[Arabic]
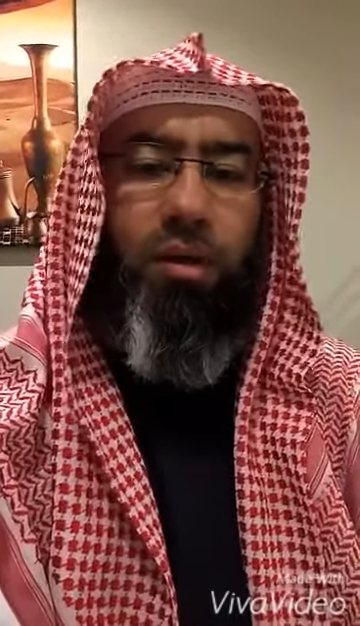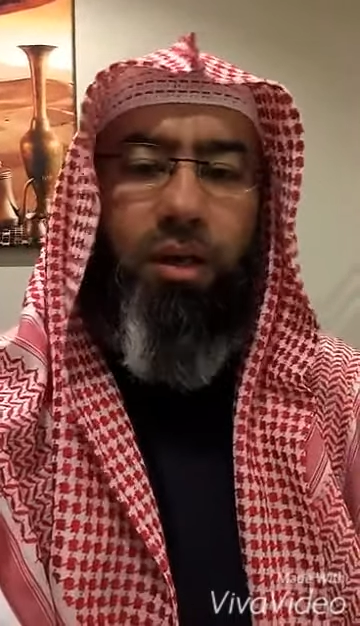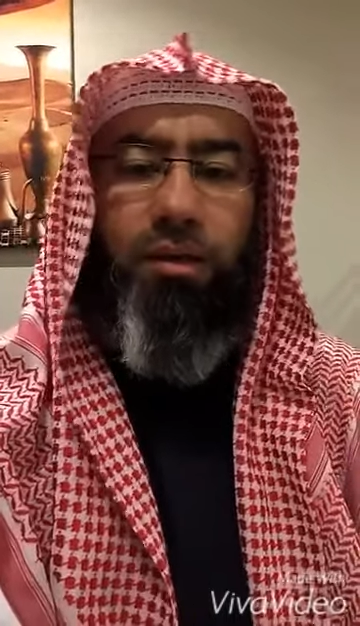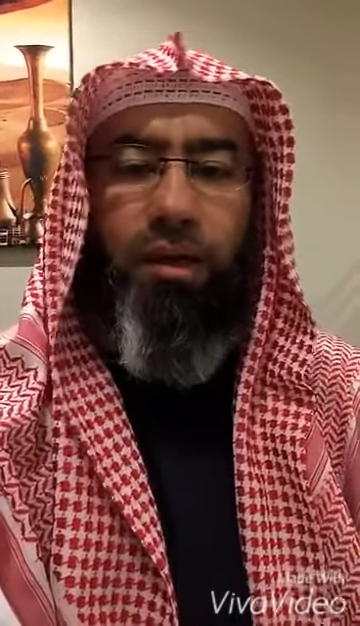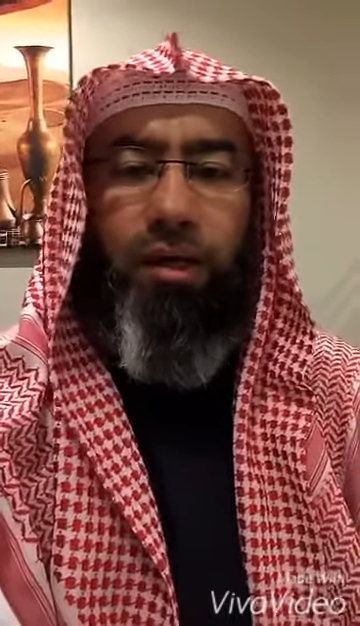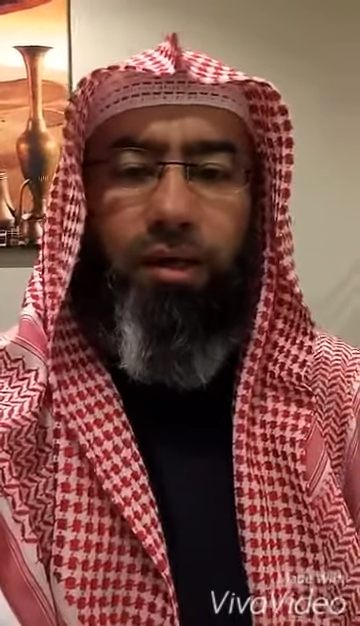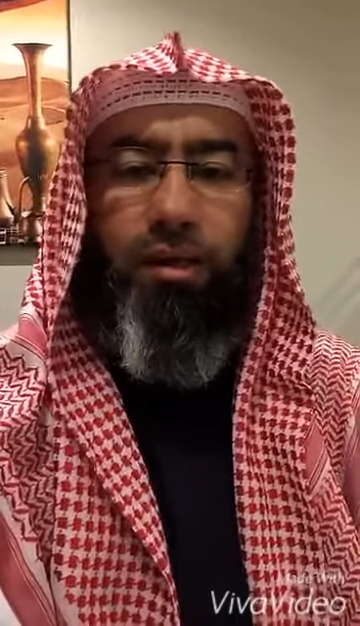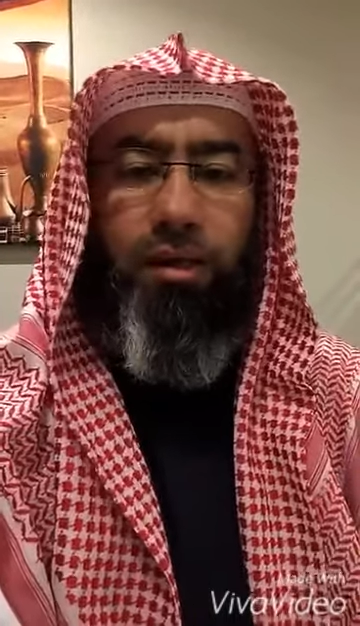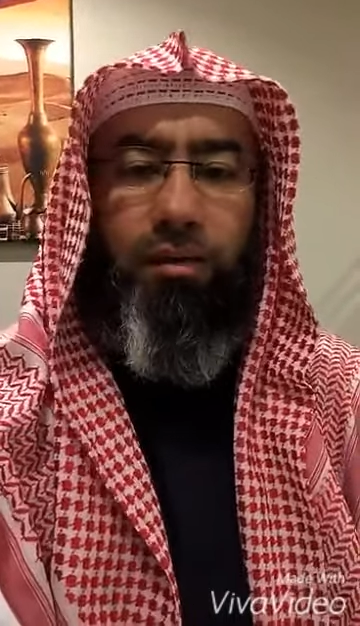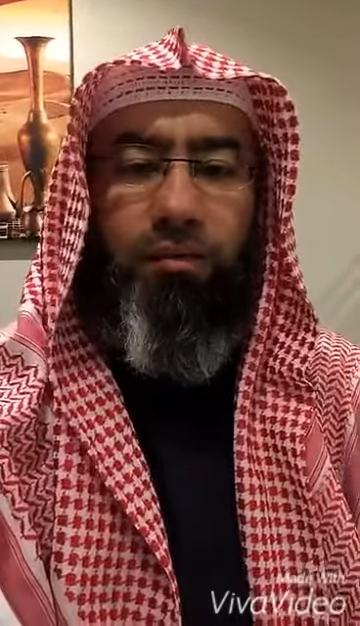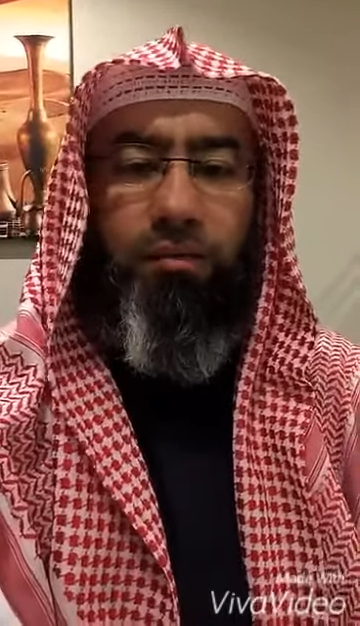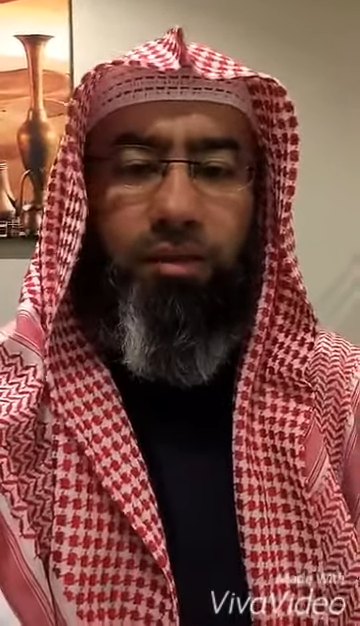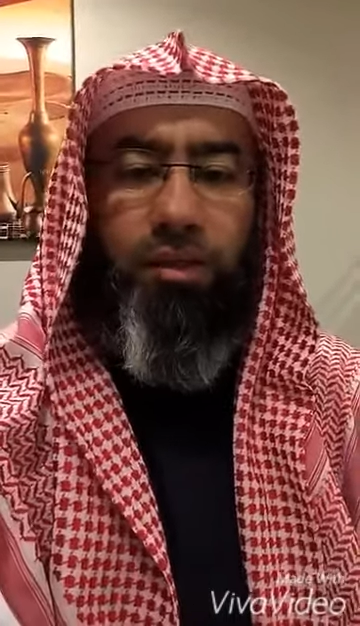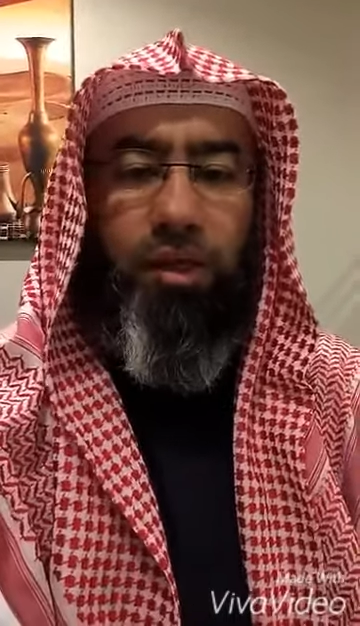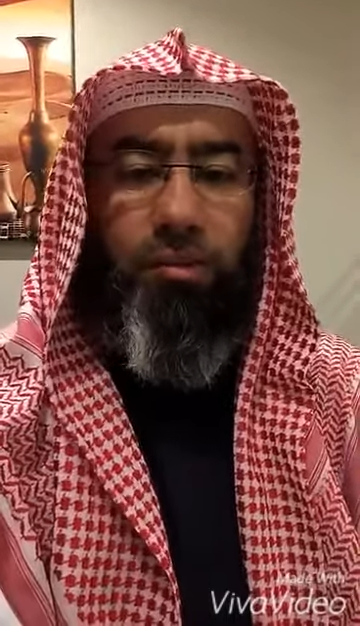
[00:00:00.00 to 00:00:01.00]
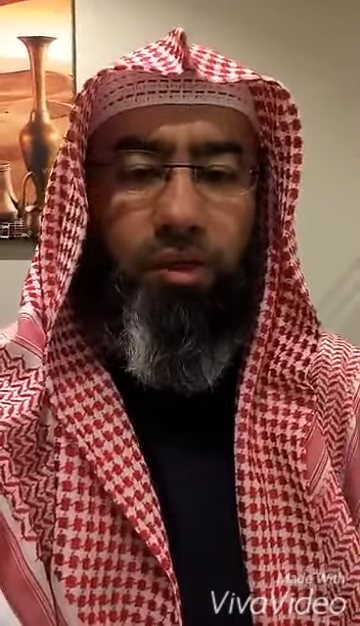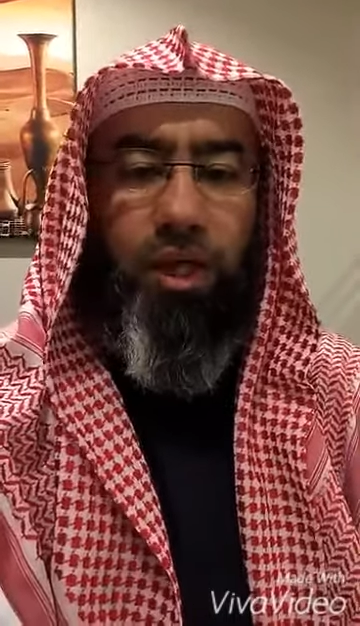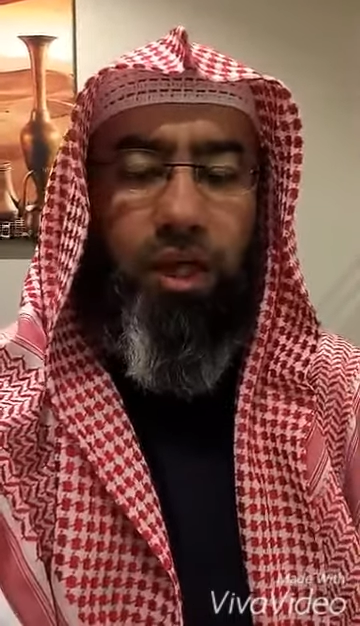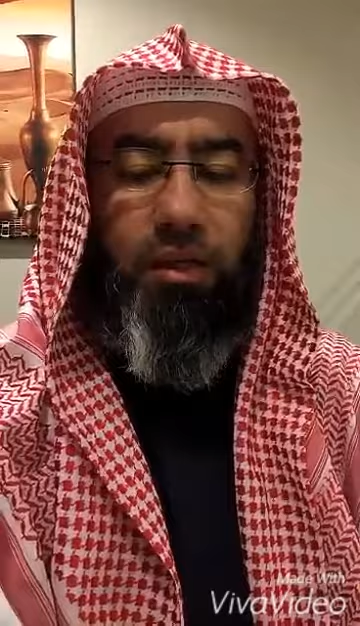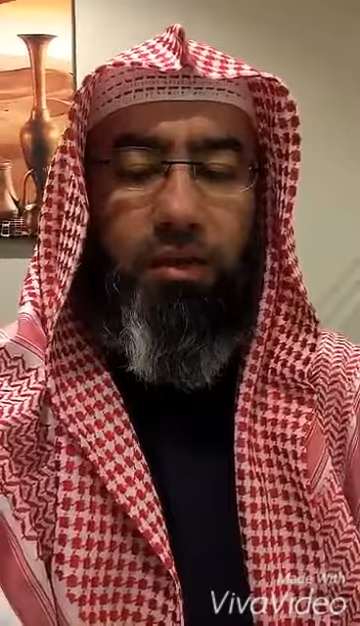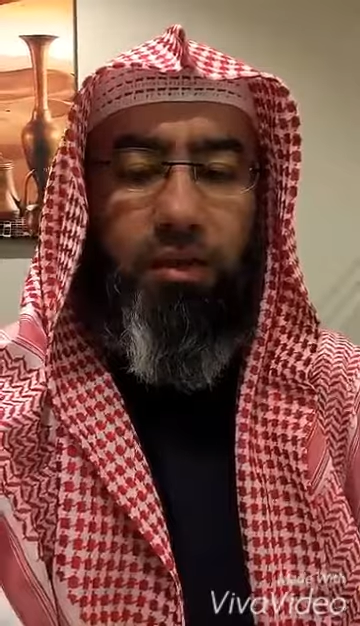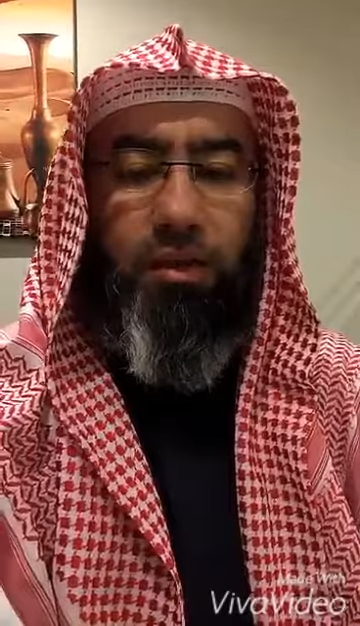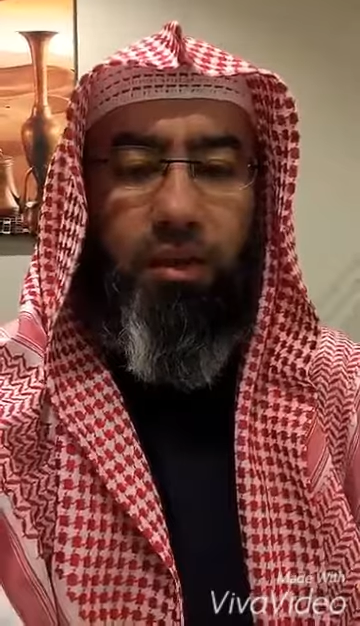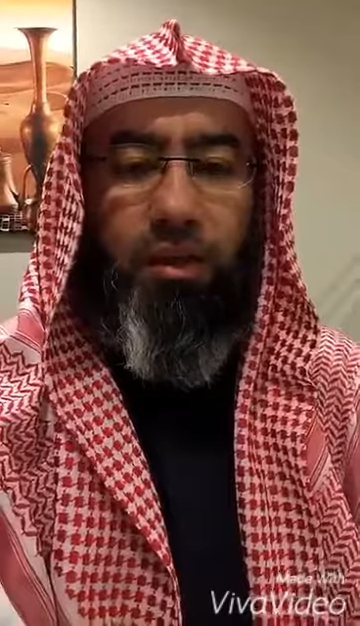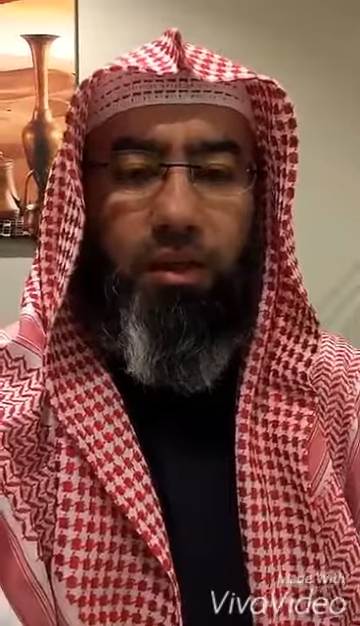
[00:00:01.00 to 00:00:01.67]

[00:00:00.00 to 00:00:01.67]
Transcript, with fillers: مقطع لي في سناب شات